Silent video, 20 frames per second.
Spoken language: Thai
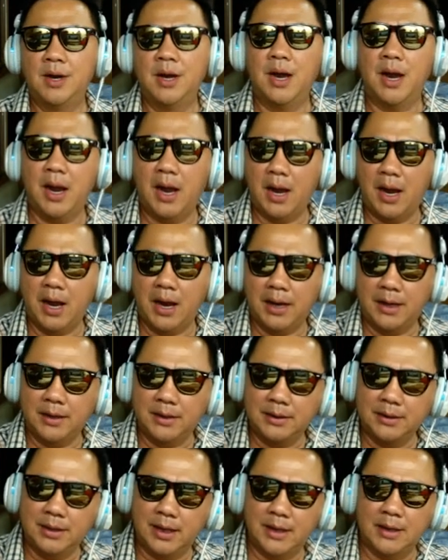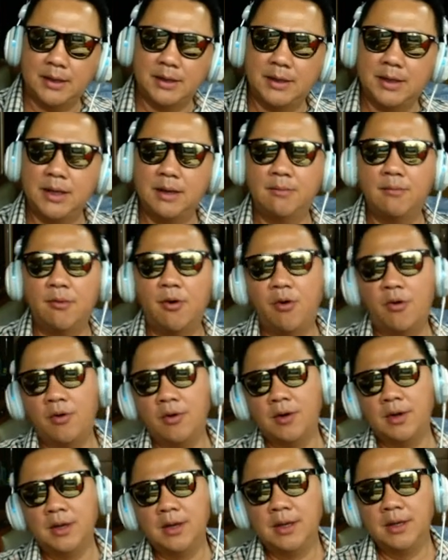อาหารเย็นกี่โมง
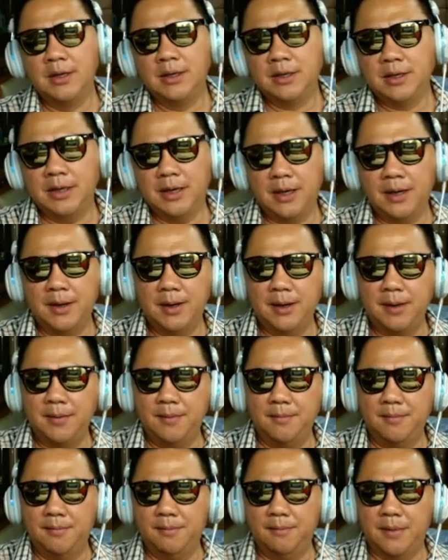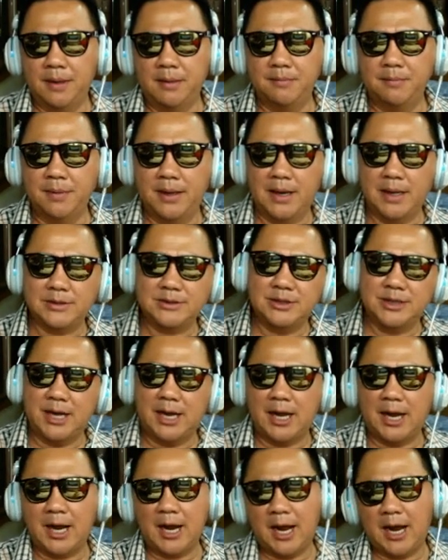คือมันมีลักษณะ
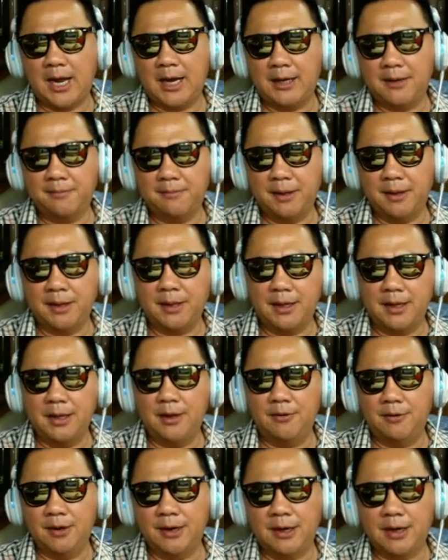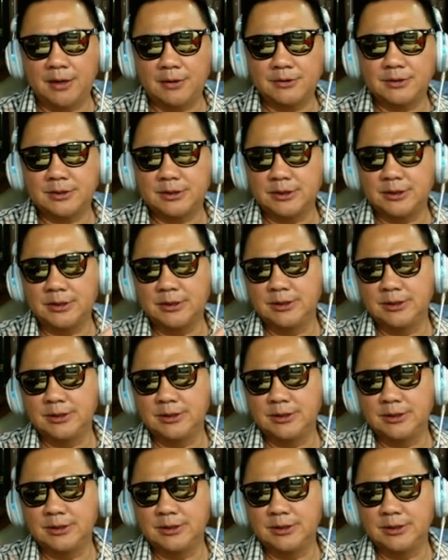การไปเที่ยวเนี่ยเราซื้อ